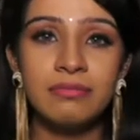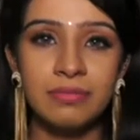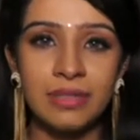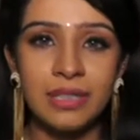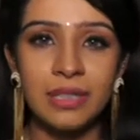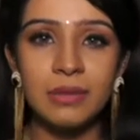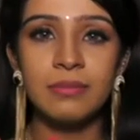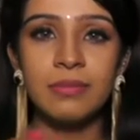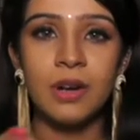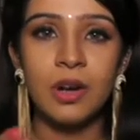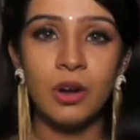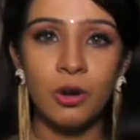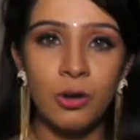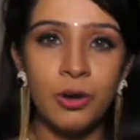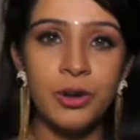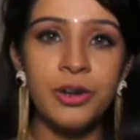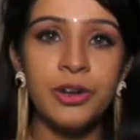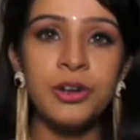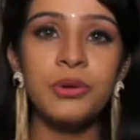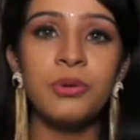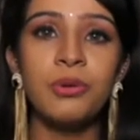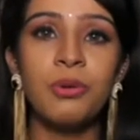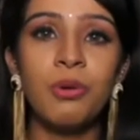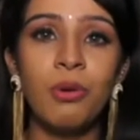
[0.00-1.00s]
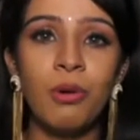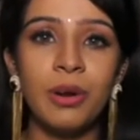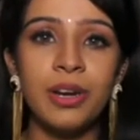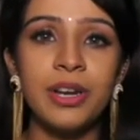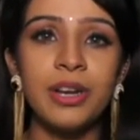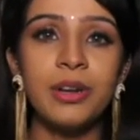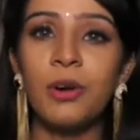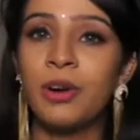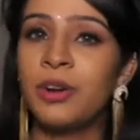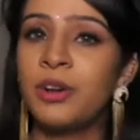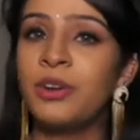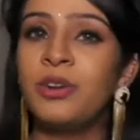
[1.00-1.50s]
मतलब अकॉर्डिंग टू
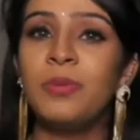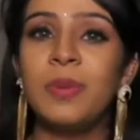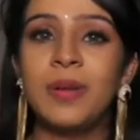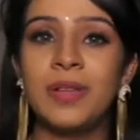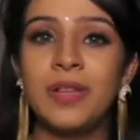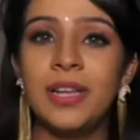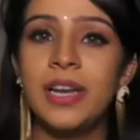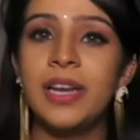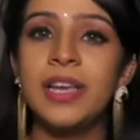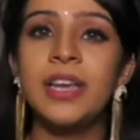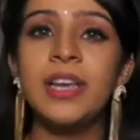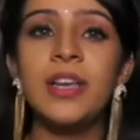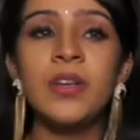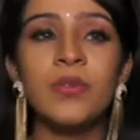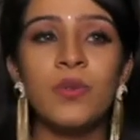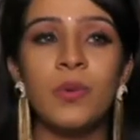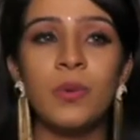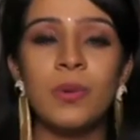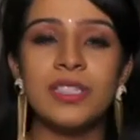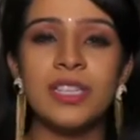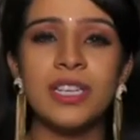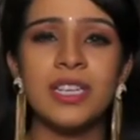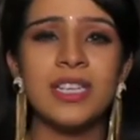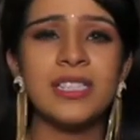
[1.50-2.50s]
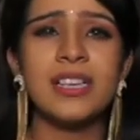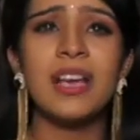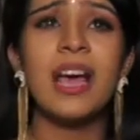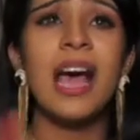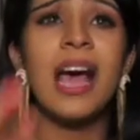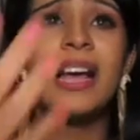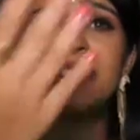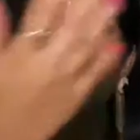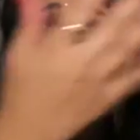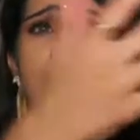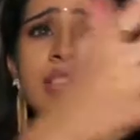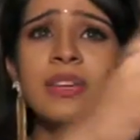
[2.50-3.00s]
गौरी गौरी को पता नहीं कि वो बच्चा
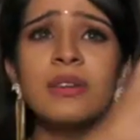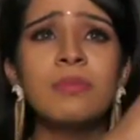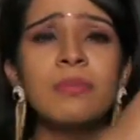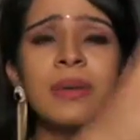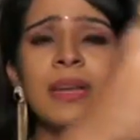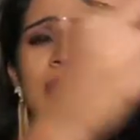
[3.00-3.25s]
किसका एक्चुअली